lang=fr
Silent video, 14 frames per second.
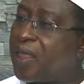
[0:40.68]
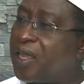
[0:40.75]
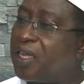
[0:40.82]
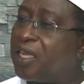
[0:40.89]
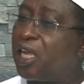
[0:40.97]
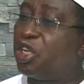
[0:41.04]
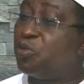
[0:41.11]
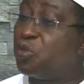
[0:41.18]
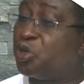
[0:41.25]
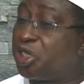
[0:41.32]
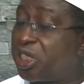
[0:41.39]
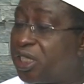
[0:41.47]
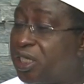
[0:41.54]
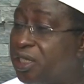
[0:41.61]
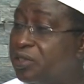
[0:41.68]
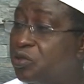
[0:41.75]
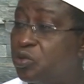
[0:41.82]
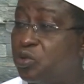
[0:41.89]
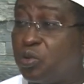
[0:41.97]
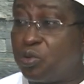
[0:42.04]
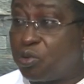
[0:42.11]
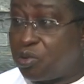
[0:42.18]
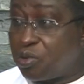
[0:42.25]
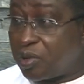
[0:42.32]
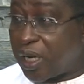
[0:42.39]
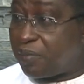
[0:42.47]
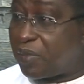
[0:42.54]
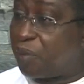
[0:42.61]
Il a limogé
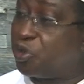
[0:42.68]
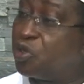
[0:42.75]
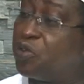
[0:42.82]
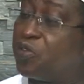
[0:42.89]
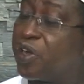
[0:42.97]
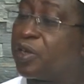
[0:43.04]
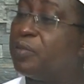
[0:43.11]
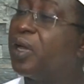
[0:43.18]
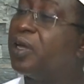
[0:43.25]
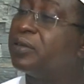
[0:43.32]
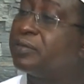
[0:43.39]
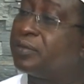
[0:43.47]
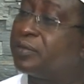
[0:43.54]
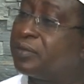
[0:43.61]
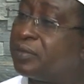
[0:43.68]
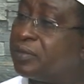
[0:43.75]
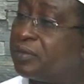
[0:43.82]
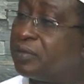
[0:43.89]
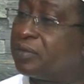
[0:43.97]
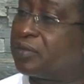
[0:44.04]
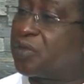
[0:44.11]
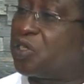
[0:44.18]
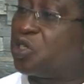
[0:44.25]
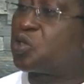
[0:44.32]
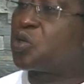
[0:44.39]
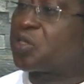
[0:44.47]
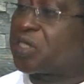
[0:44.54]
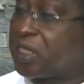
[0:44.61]
tous les membres du gouvernement qui
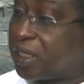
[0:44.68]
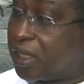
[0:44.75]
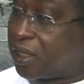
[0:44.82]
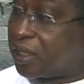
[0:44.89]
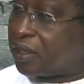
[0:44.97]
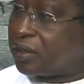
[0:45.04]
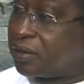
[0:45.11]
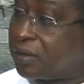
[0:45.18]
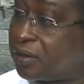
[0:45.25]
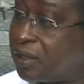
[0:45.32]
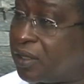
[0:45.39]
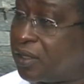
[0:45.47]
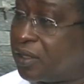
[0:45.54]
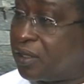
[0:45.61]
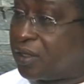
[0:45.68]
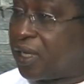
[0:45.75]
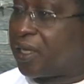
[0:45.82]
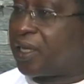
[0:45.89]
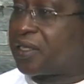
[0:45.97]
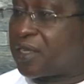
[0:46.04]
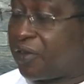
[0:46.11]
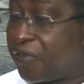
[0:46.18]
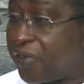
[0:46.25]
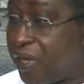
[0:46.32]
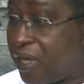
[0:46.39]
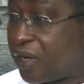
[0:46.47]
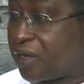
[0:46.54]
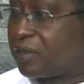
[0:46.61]
sont cités dans les
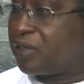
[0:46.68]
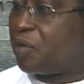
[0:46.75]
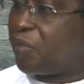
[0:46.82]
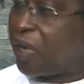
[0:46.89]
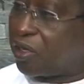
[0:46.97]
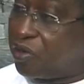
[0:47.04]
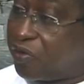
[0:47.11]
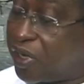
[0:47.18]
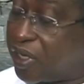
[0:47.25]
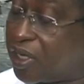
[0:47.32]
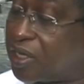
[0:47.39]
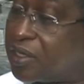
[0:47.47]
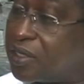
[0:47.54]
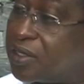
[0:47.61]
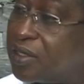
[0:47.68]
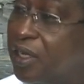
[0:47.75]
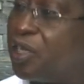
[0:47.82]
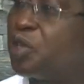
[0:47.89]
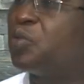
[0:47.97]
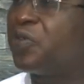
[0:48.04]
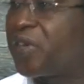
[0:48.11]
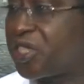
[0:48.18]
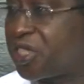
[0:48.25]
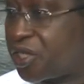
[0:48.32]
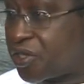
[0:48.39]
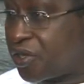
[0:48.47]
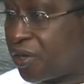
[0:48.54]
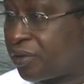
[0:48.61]
affaires de malgouvernance et de mauvaise
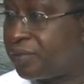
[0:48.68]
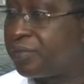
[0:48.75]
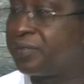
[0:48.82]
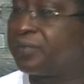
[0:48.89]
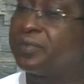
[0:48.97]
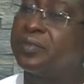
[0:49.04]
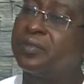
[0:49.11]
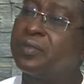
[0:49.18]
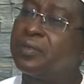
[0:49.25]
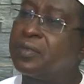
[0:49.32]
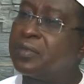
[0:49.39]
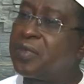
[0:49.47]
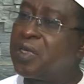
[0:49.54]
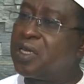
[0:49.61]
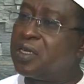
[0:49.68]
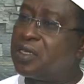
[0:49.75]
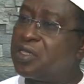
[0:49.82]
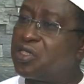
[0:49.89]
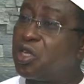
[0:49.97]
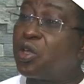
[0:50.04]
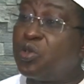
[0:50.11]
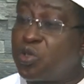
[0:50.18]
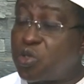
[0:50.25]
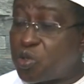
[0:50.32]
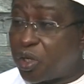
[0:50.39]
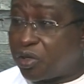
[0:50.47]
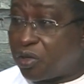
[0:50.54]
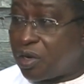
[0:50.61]
gestion. Ce que nous
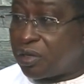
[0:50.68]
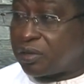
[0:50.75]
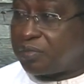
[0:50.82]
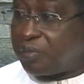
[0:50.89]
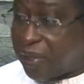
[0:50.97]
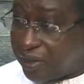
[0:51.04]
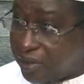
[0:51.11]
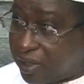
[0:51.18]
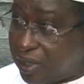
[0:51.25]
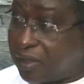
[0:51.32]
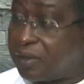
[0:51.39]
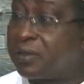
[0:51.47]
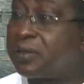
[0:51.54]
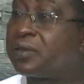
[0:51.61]
souhaitons maintenant,